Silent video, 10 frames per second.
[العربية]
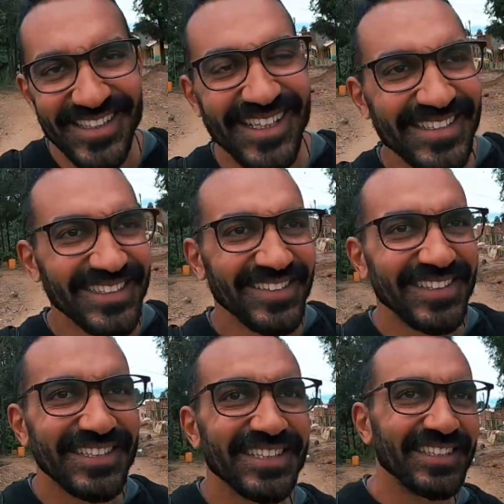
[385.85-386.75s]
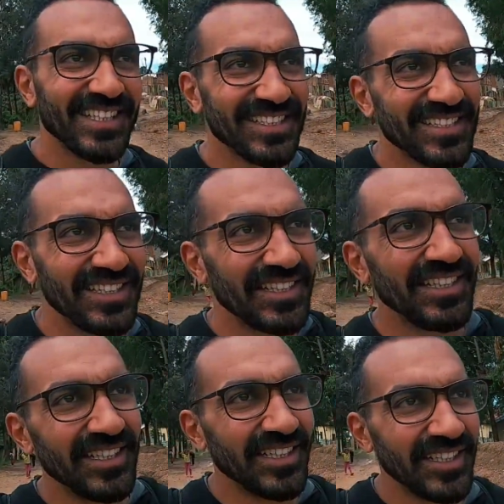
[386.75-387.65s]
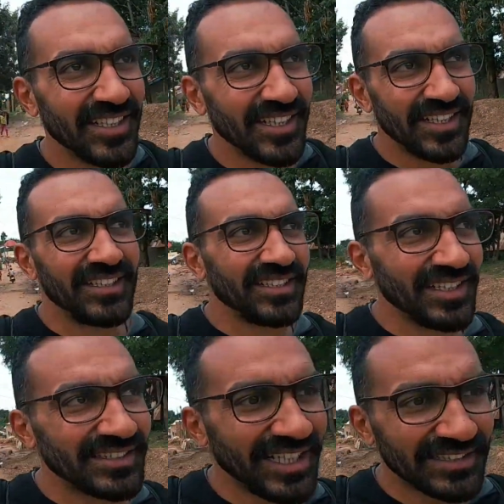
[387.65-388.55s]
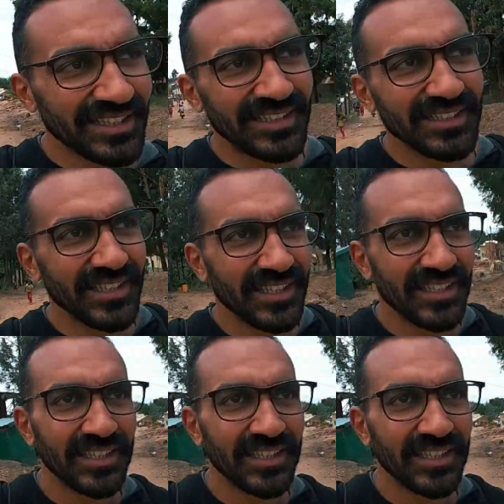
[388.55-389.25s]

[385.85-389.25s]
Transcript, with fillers: عسل فشخ ناس ناس عسل جدا